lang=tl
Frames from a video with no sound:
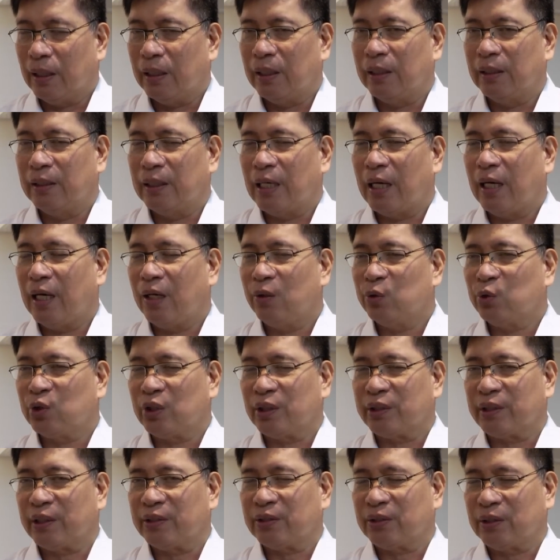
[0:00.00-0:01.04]
Uh, na house
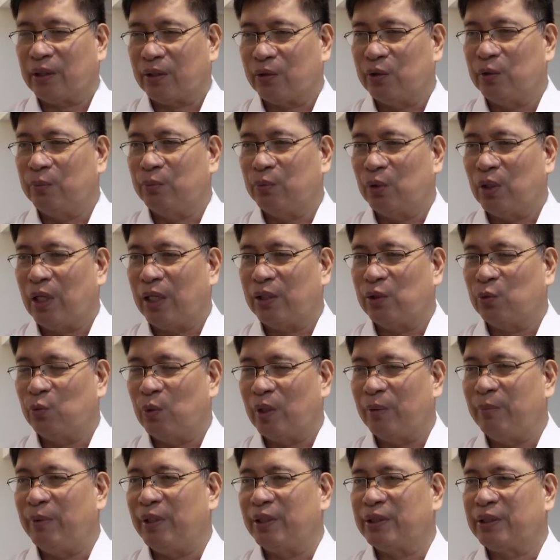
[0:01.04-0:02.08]
arrest ako mula ng
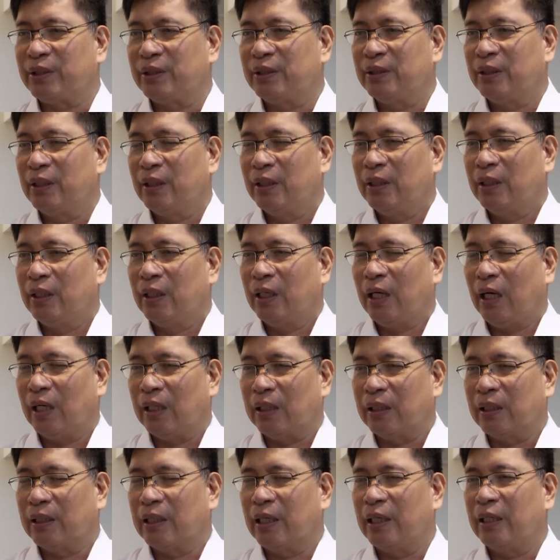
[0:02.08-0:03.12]
Webes
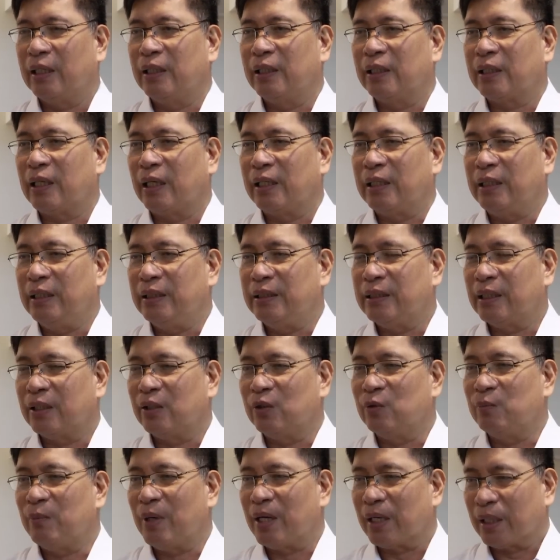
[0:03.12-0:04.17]
hanggang kanginang
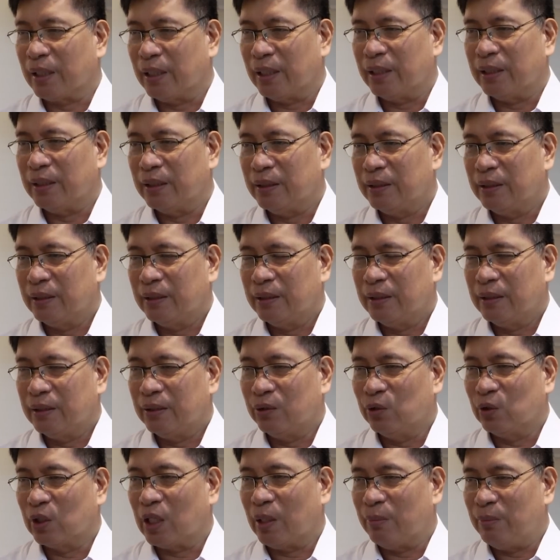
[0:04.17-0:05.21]
umaga
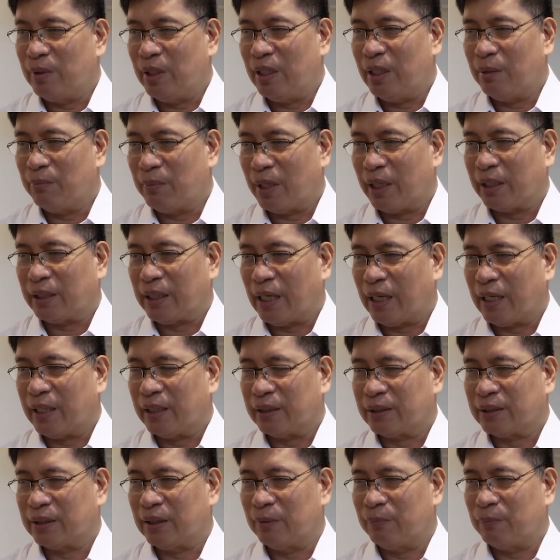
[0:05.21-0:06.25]
nung kami ay
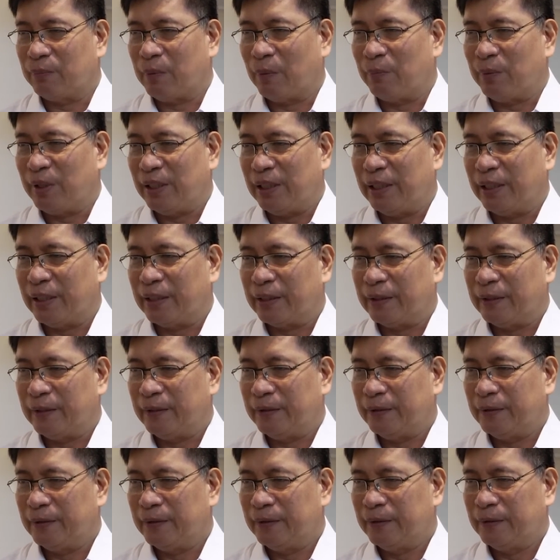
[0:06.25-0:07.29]
makatakas ng pamilya.
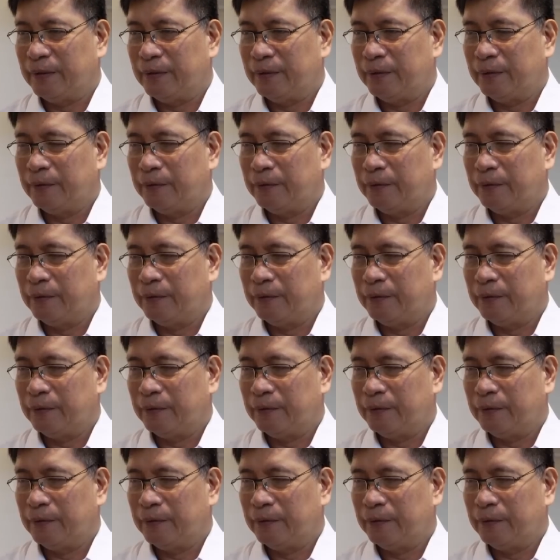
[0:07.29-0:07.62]
Opo.